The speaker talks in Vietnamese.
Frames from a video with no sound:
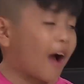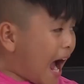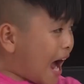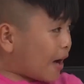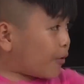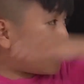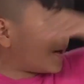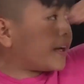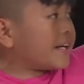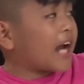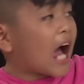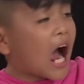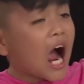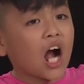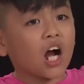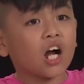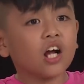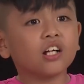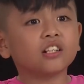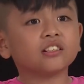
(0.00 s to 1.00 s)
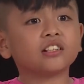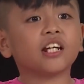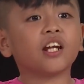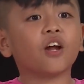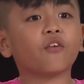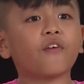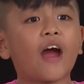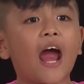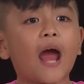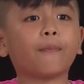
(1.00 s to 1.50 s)
và anh Winner xin
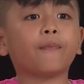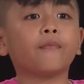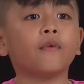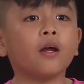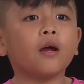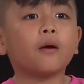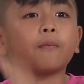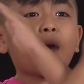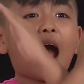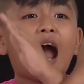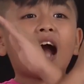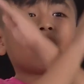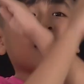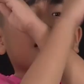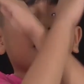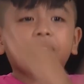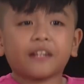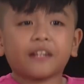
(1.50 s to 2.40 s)
được phép bắt